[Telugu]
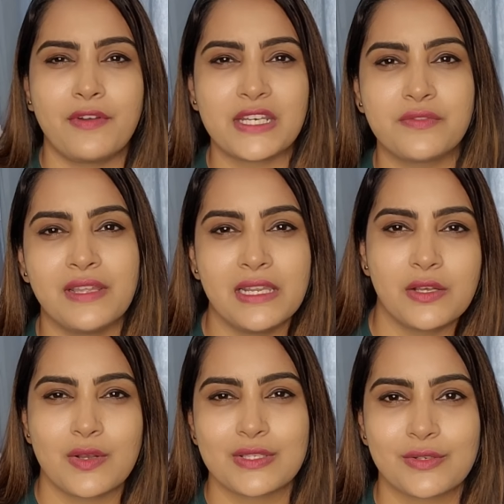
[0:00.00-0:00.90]
ఫ్రెష్ ఫీలింగ్
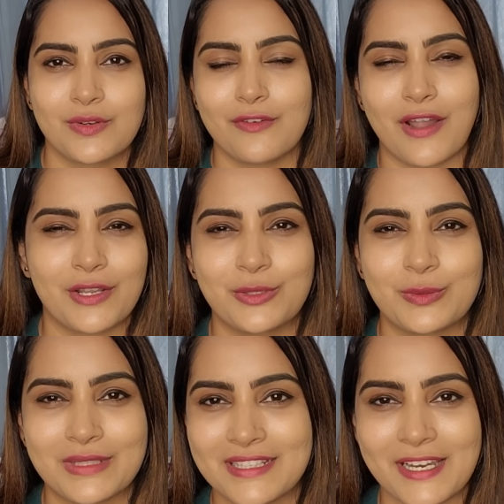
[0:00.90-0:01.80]
కోసం కూడా వాడుతూ
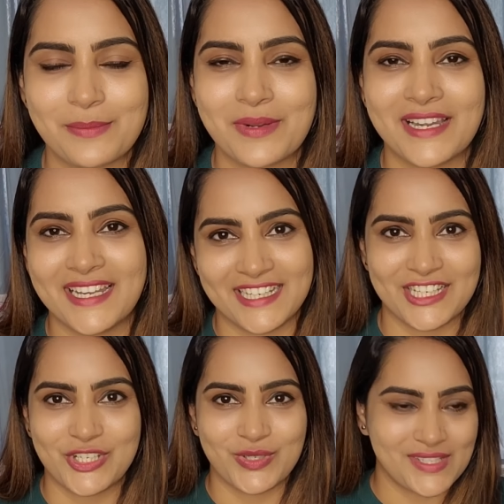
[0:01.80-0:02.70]
ఉంటాను అనమాట ఈ
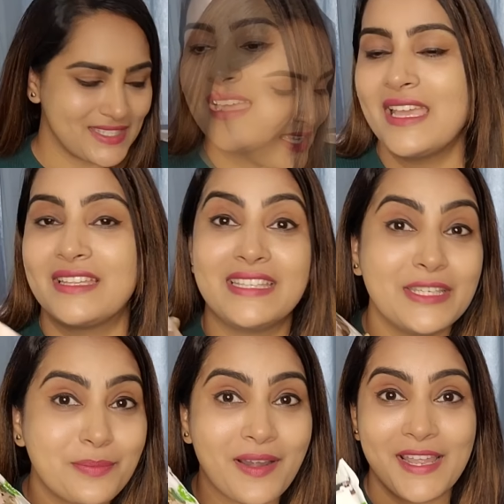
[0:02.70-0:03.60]
టిష్యూస్
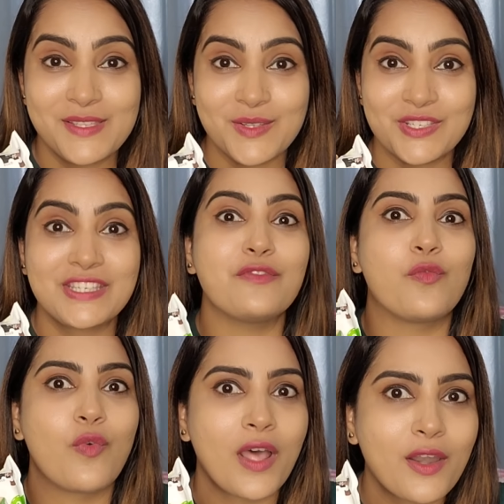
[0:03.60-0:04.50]
దీని ప్రైస్ వచ్చి
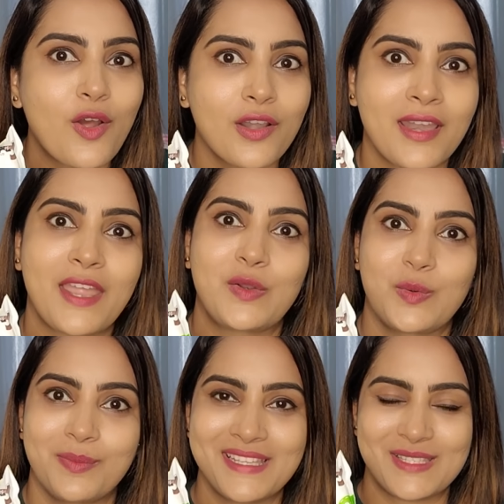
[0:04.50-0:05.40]
వన్ నాట్ నైన్
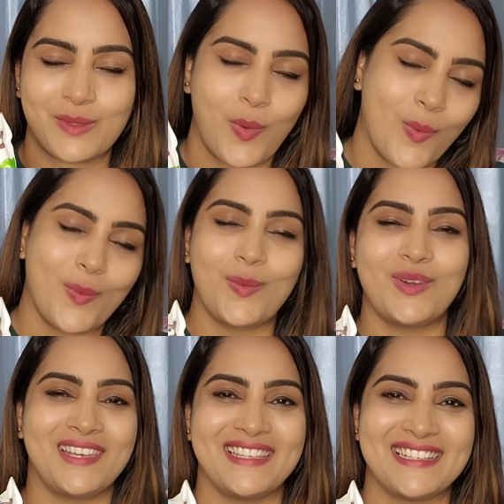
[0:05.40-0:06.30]
రూపీస్
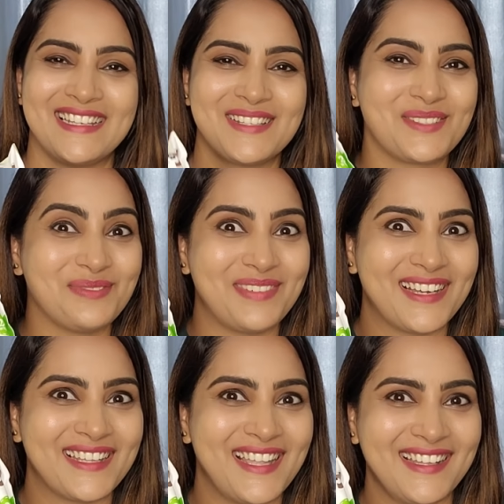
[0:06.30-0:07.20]
ఓన్లీ సూపర్
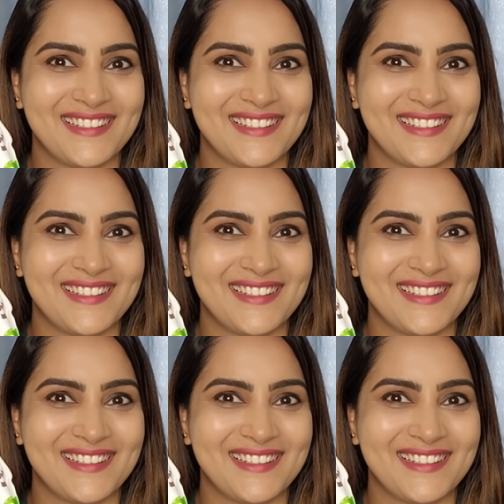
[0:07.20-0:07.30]
కదా